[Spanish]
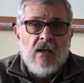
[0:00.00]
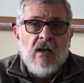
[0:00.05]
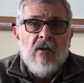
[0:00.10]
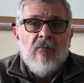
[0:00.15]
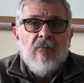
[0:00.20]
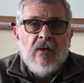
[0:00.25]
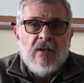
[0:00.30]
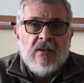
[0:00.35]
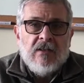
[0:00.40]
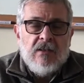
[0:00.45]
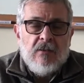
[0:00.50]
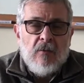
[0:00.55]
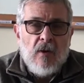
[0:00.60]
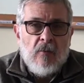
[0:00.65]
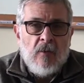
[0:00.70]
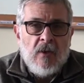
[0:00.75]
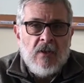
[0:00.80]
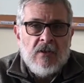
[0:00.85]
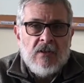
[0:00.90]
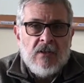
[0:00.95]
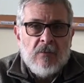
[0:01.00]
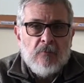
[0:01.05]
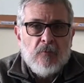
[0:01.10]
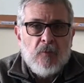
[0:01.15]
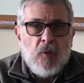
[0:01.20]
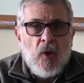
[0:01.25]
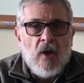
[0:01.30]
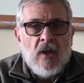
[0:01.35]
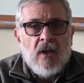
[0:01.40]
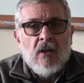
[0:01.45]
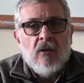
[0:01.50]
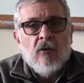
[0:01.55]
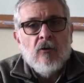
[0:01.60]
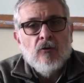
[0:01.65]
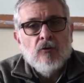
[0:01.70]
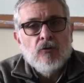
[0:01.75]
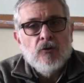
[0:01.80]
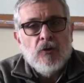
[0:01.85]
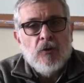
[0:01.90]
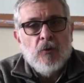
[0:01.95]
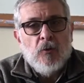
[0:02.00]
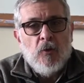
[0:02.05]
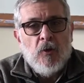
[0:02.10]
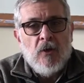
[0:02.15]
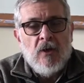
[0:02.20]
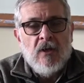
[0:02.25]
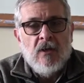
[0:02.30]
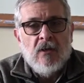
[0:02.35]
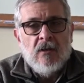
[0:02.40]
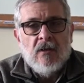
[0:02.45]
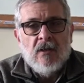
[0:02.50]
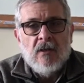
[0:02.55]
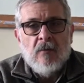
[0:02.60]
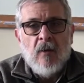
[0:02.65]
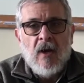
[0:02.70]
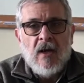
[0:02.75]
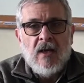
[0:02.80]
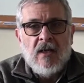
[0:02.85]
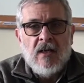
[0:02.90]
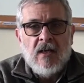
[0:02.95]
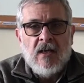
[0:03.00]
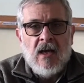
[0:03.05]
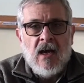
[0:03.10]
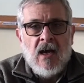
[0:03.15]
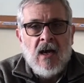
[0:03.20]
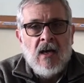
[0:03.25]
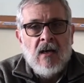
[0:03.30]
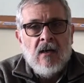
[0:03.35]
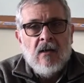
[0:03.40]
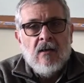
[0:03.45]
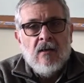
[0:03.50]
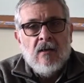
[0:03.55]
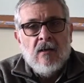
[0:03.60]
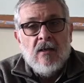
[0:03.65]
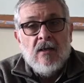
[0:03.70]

efectivamente pueden contribuir de manera